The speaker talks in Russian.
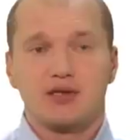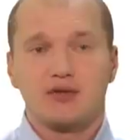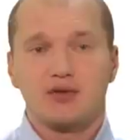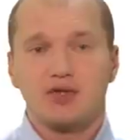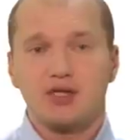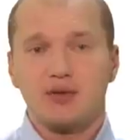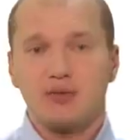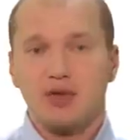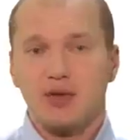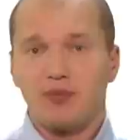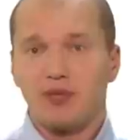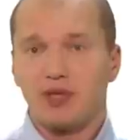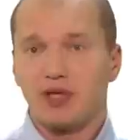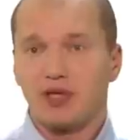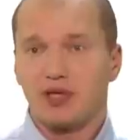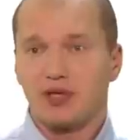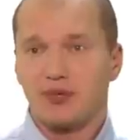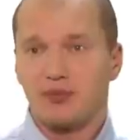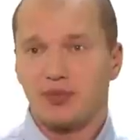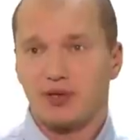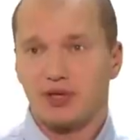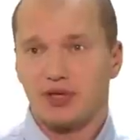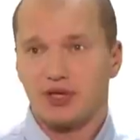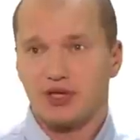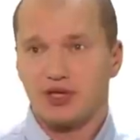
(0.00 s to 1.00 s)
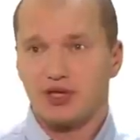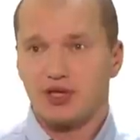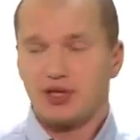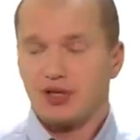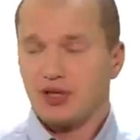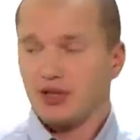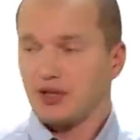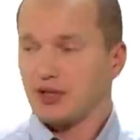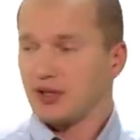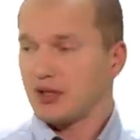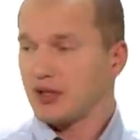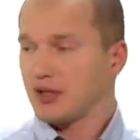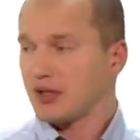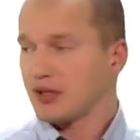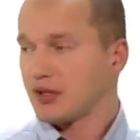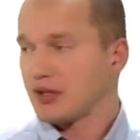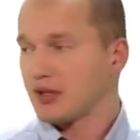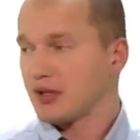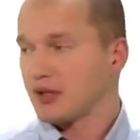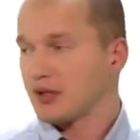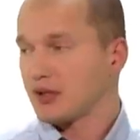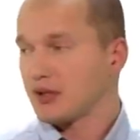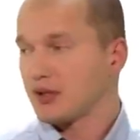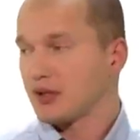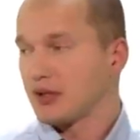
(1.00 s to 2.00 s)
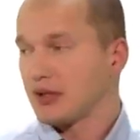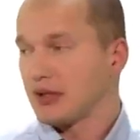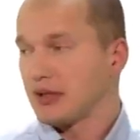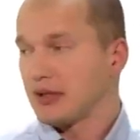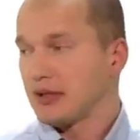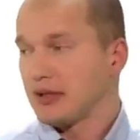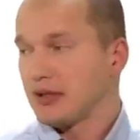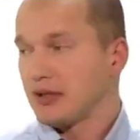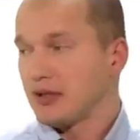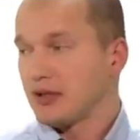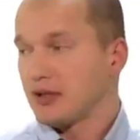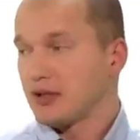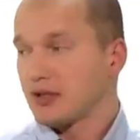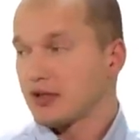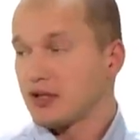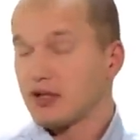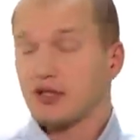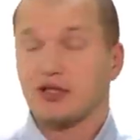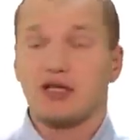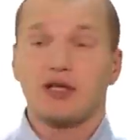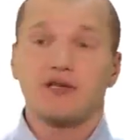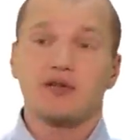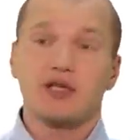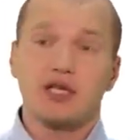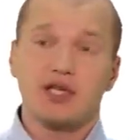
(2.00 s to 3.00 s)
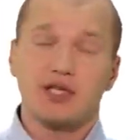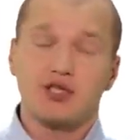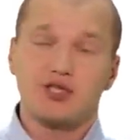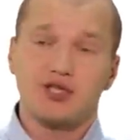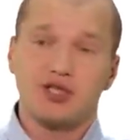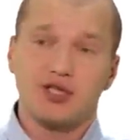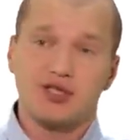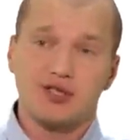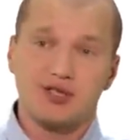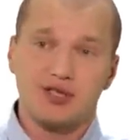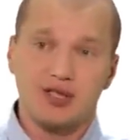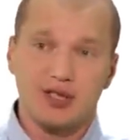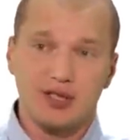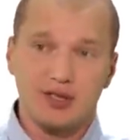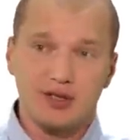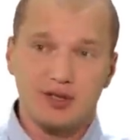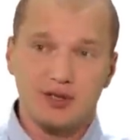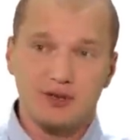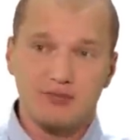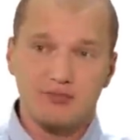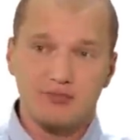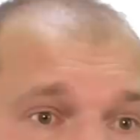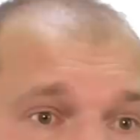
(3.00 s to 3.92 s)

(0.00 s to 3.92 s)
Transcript: Сегодня мобильное приложение — это составная часть сайта,